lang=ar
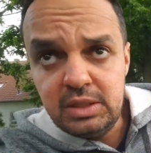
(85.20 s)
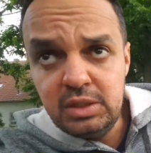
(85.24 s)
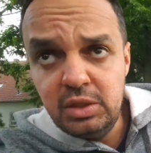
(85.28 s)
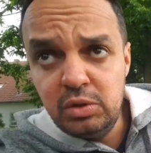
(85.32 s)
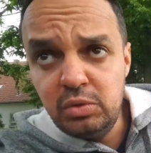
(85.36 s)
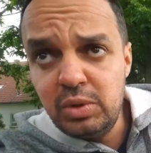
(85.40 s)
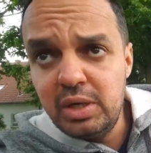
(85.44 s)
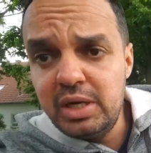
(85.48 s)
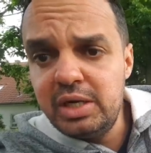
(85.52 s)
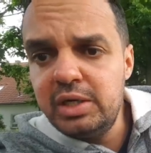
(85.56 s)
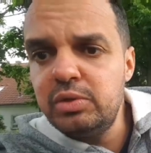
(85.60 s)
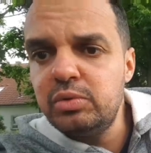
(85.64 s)

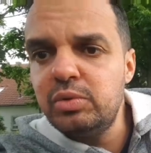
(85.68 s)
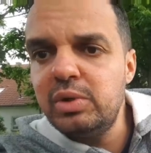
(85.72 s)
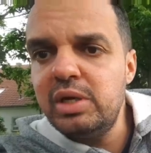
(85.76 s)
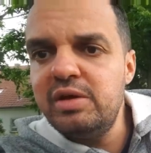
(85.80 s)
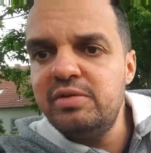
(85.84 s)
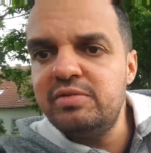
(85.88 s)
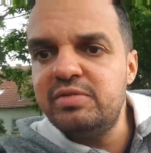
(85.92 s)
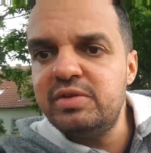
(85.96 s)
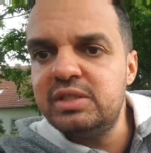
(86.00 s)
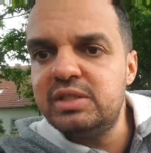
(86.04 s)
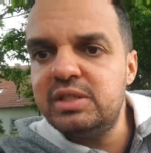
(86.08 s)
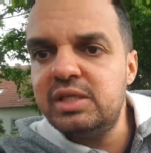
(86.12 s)
هو انه
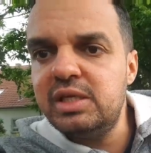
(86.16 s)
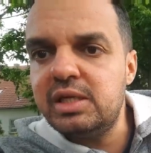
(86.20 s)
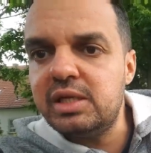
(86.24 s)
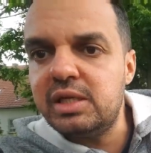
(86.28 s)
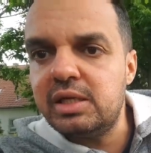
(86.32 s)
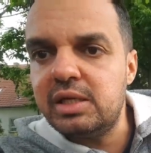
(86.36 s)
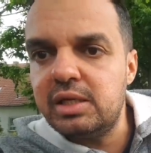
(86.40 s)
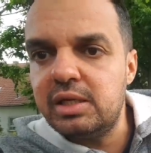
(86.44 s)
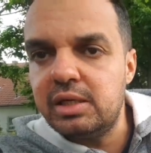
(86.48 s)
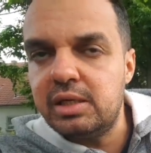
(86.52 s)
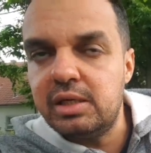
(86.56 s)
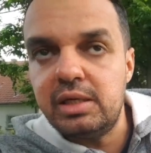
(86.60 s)

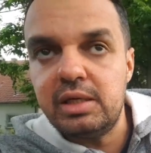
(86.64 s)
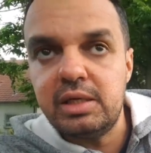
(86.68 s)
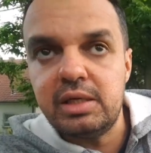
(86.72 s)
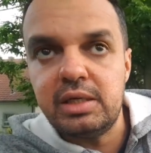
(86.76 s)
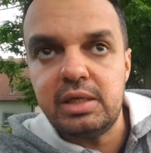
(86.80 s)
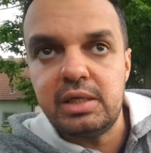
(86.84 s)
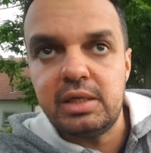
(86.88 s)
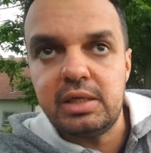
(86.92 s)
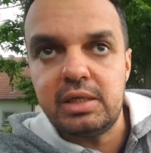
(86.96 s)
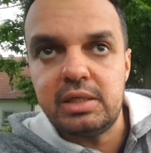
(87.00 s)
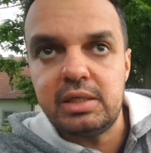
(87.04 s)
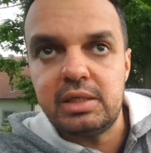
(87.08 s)
ايفيتي
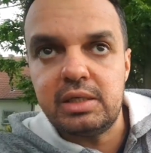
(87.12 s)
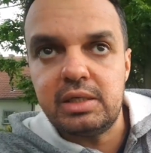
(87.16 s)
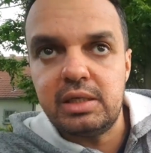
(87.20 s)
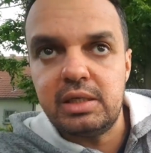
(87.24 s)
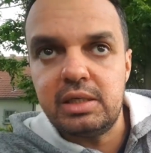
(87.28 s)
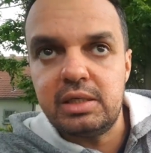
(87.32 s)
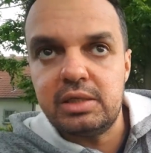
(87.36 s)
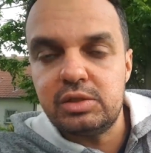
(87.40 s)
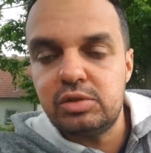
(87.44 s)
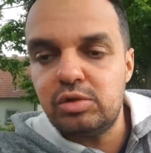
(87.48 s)
لي لي